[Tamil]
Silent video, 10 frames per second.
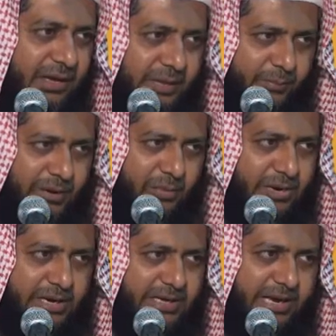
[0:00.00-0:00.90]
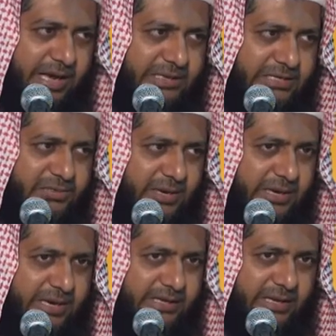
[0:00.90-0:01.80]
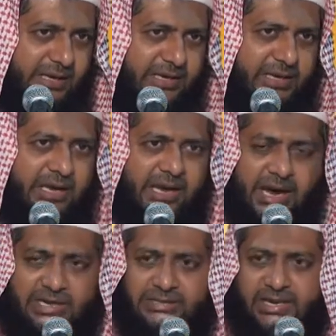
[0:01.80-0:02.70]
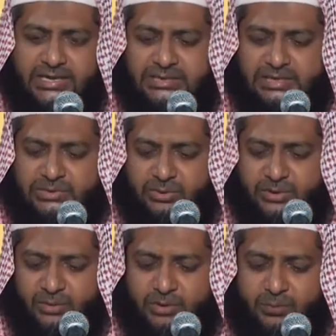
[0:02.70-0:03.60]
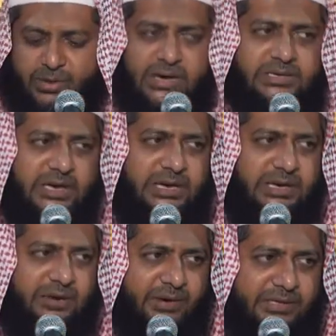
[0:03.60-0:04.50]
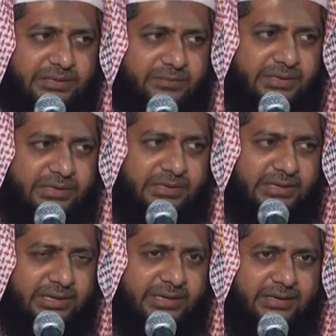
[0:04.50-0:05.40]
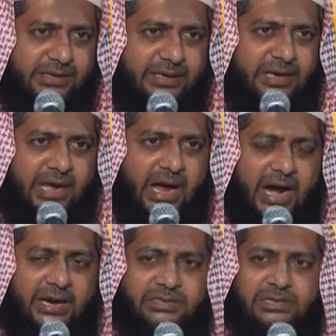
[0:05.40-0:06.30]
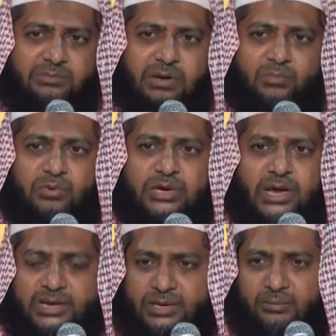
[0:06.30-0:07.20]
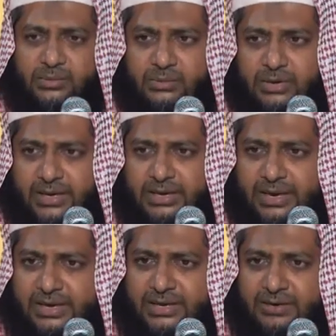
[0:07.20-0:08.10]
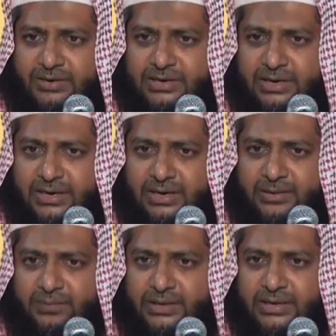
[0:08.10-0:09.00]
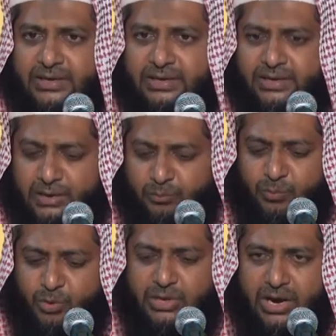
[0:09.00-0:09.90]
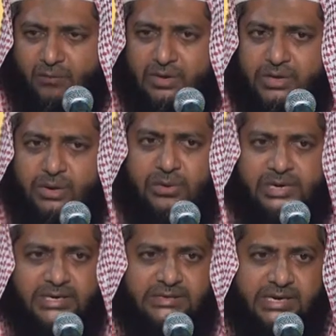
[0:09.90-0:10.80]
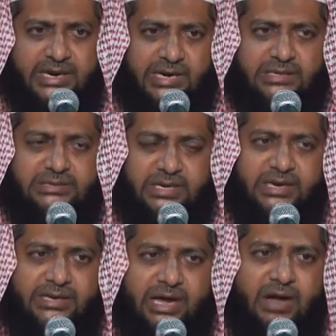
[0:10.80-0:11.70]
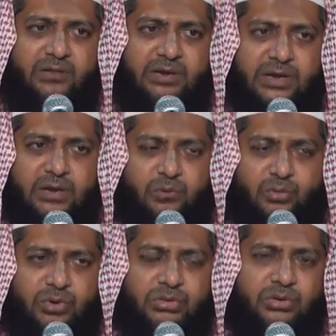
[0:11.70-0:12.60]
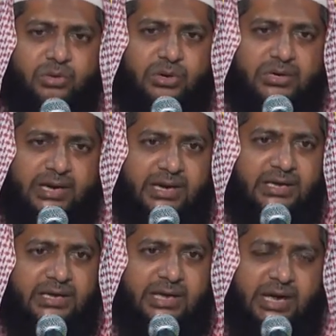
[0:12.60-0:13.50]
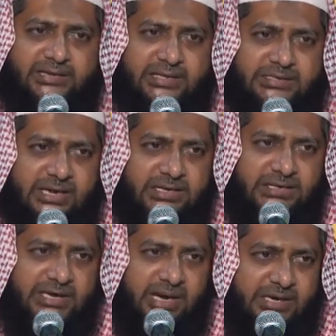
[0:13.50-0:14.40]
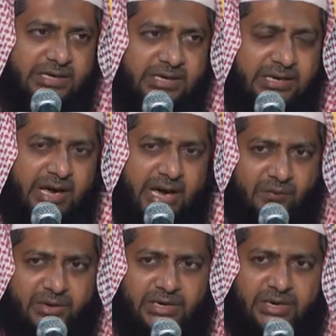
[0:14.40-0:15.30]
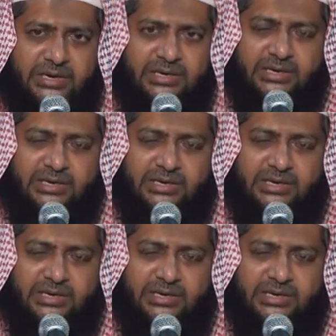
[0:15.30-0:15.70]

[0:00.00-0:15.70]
இப்படி ஒரு நீண்ட ஹதீஸ் வருகிறது அந்த ஹதீஸினுடைய ஒரு பகுதியை இங்கே வைத்துவிட்டு அடுத்து இமாம் புகாரி ரஹமத்துல்லாஹி அழகி அவர்கள் இப்போது அவர்களுடைய அந்த கருத்தை அவர்கள் புரிந்து கொண்ட அந்த செய்தியை அவர்கள்